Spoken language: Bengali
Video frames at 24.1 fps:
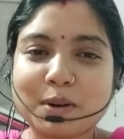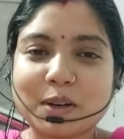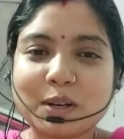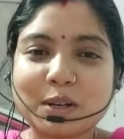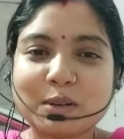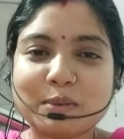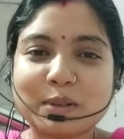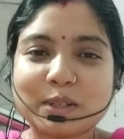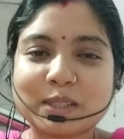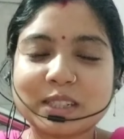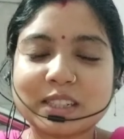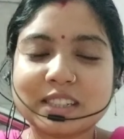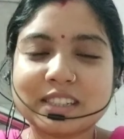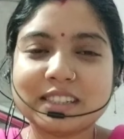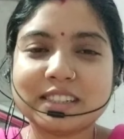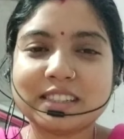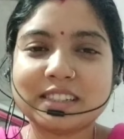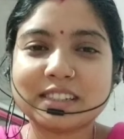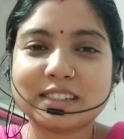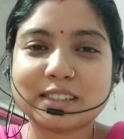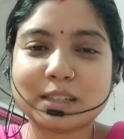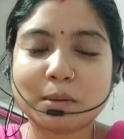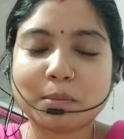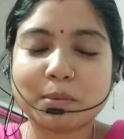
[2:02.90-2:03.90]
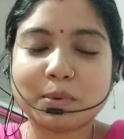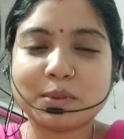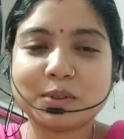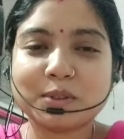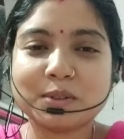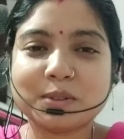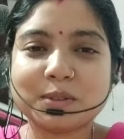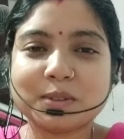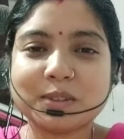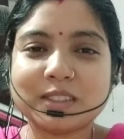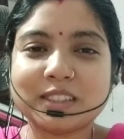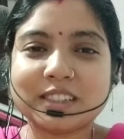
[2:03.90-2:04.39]
ভালোবাসা দিচ্ছে সাপোর্ট
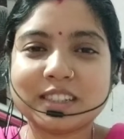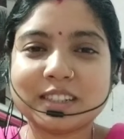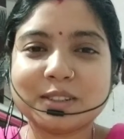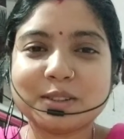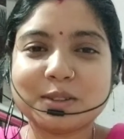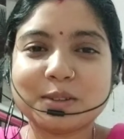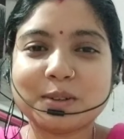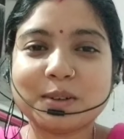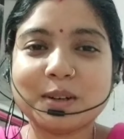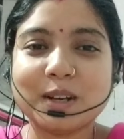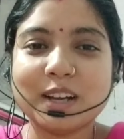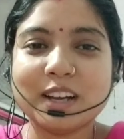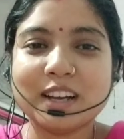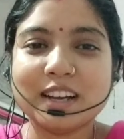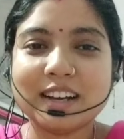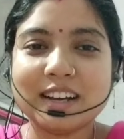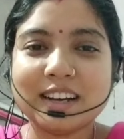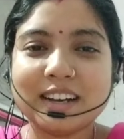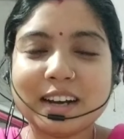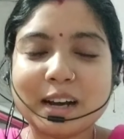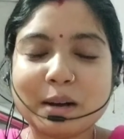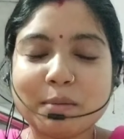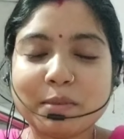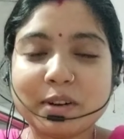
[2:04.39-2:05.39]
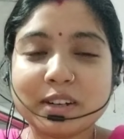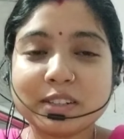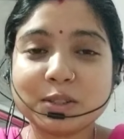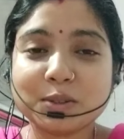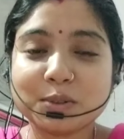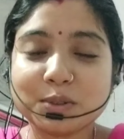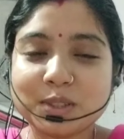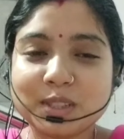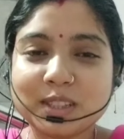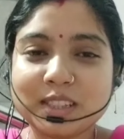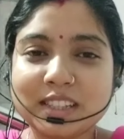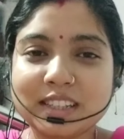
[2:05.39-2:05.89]
করছে তো আমার
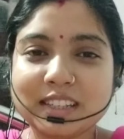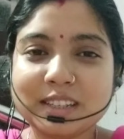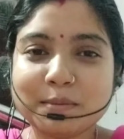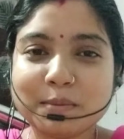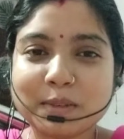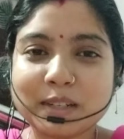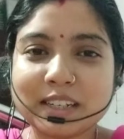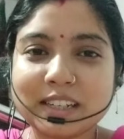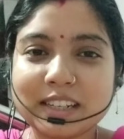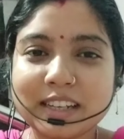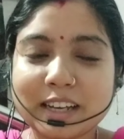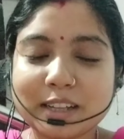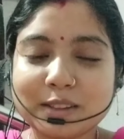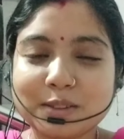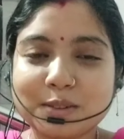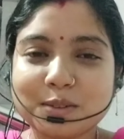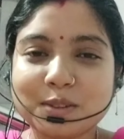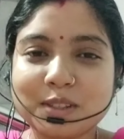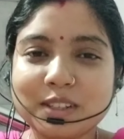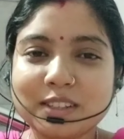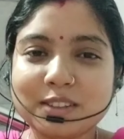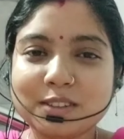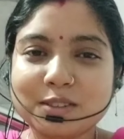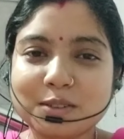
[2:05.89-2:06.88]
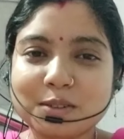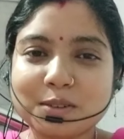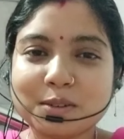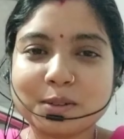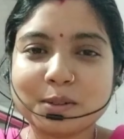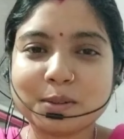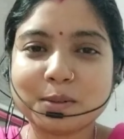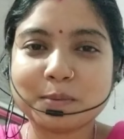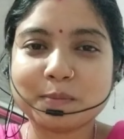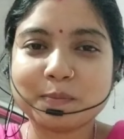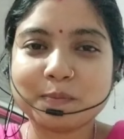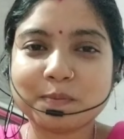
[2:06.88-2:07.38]
সত্যি মানে এতদিন তো
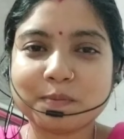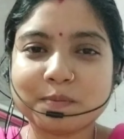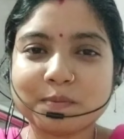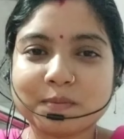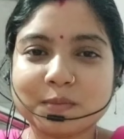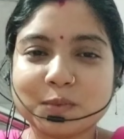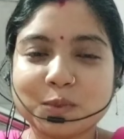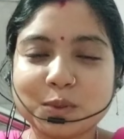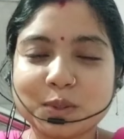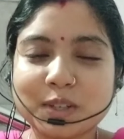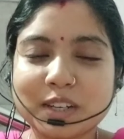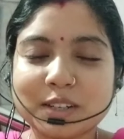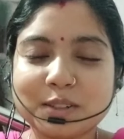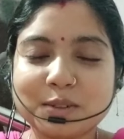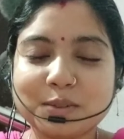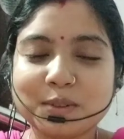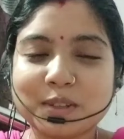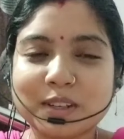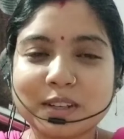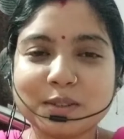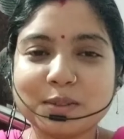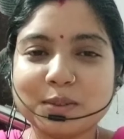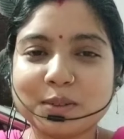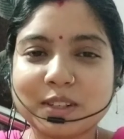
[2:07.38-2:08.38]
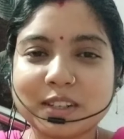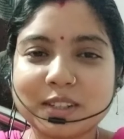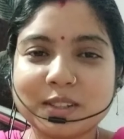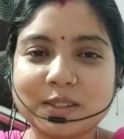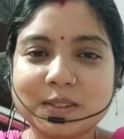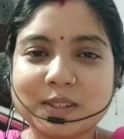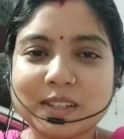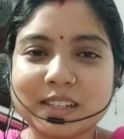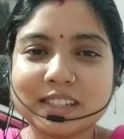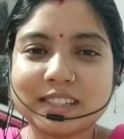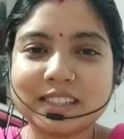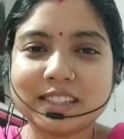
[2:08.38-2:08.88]
দুঃখে দুঃখে দুঃখে
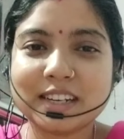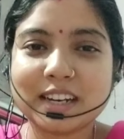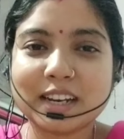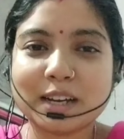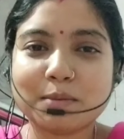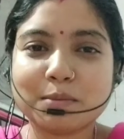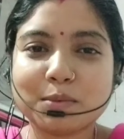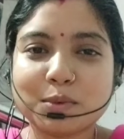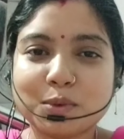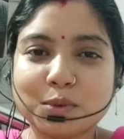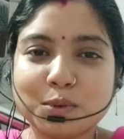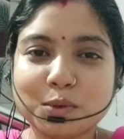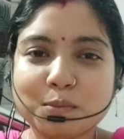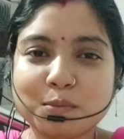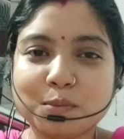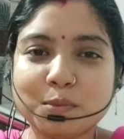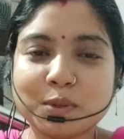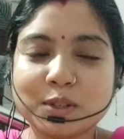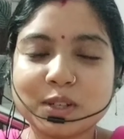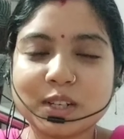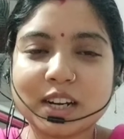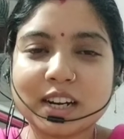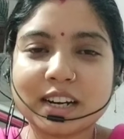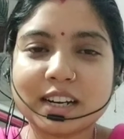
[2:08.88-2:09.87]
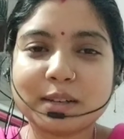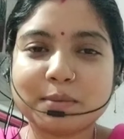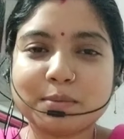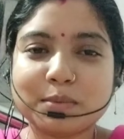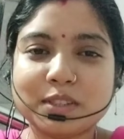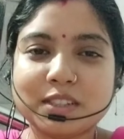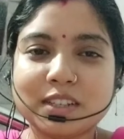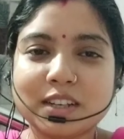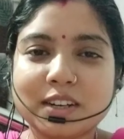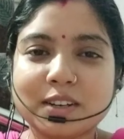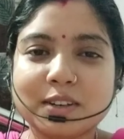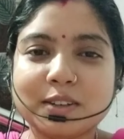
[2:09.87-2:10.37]
দুঃখে ছিলাম খুব মন খারাপ
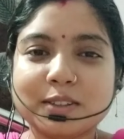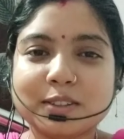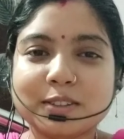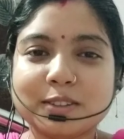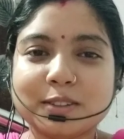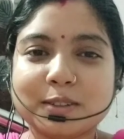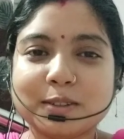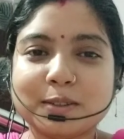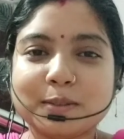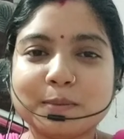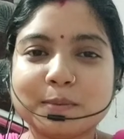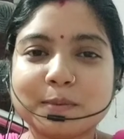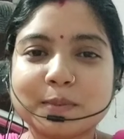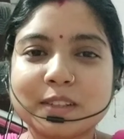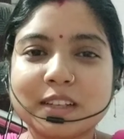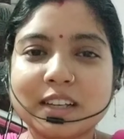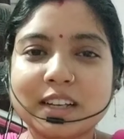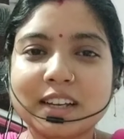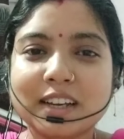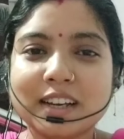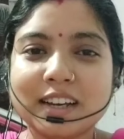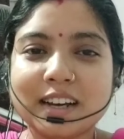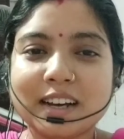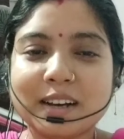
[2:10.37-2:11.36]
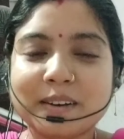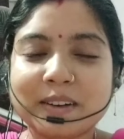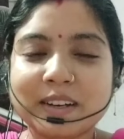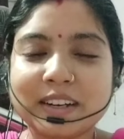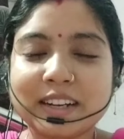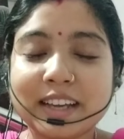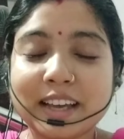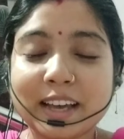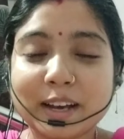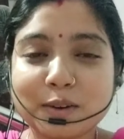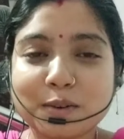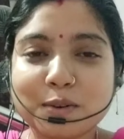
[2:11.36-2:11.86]
ছিল তো
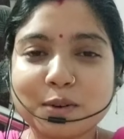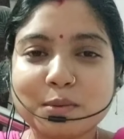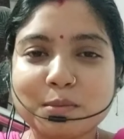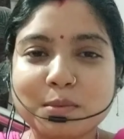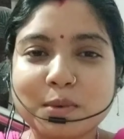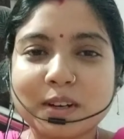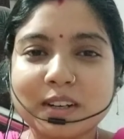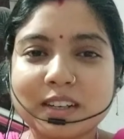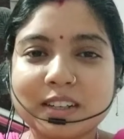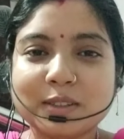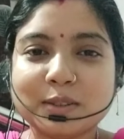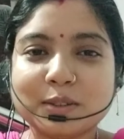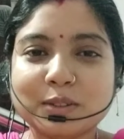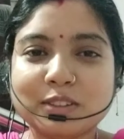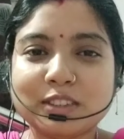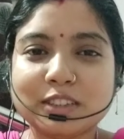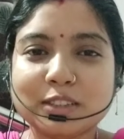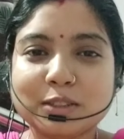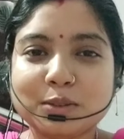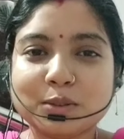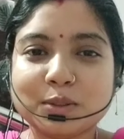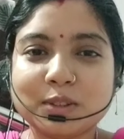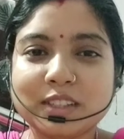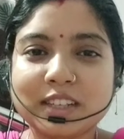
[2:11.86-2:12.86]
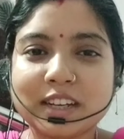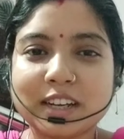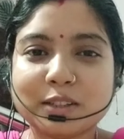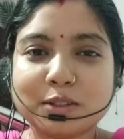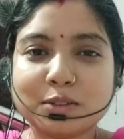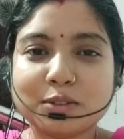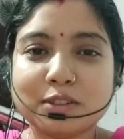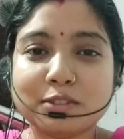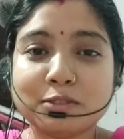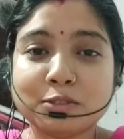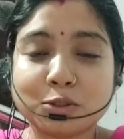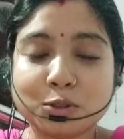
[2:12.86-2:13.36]
মানে এখন মনে হচ্ছে যদি
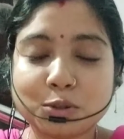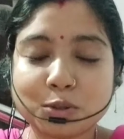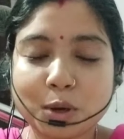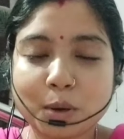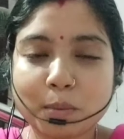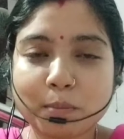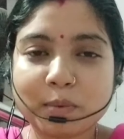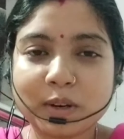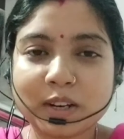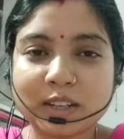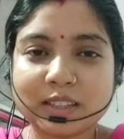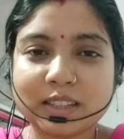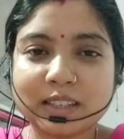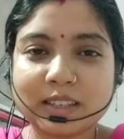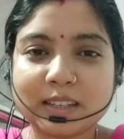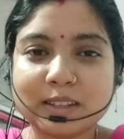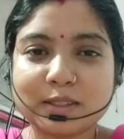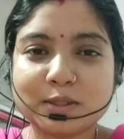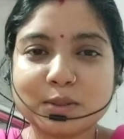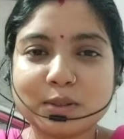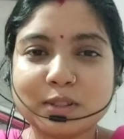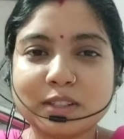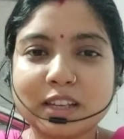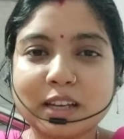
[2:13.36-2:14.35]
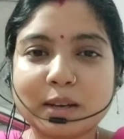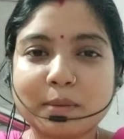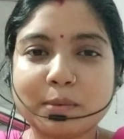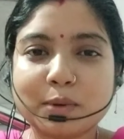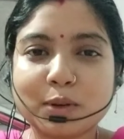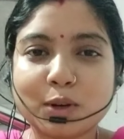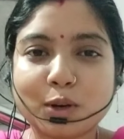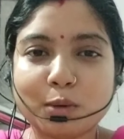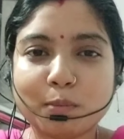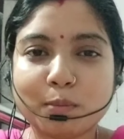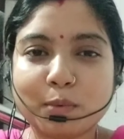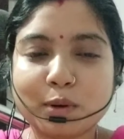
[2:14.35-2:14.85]
এতদিন স্টক না থেকে যদি আমি
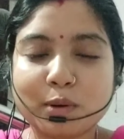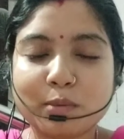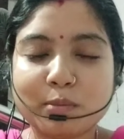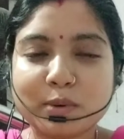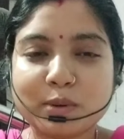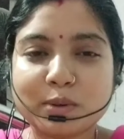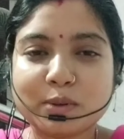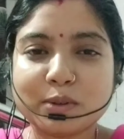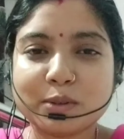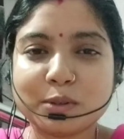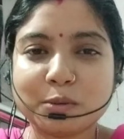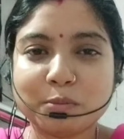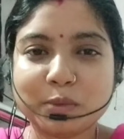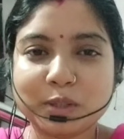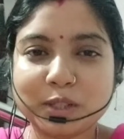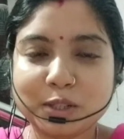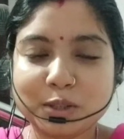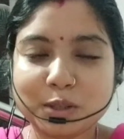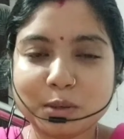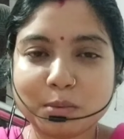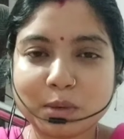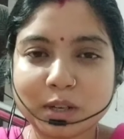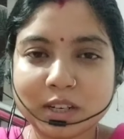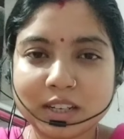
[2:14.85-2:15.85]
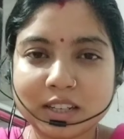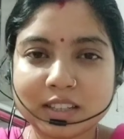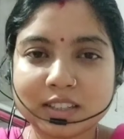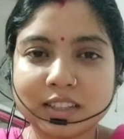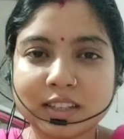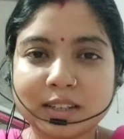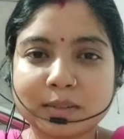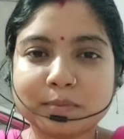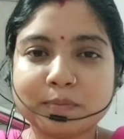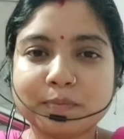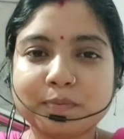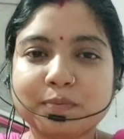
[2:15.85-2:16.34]
অল্প অল্প করেও ভিডিও
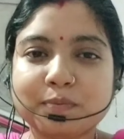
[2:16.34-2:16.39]
বানাতাম